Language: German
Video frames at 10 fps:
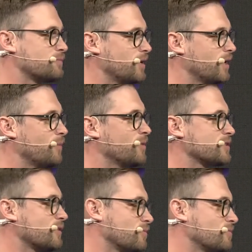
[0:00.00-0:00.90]
Bier,
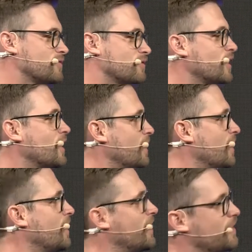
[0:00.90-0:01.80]
Amazon, pff,
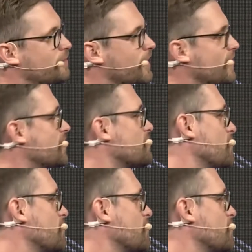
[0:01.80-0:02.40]
ich kann es jetzt mal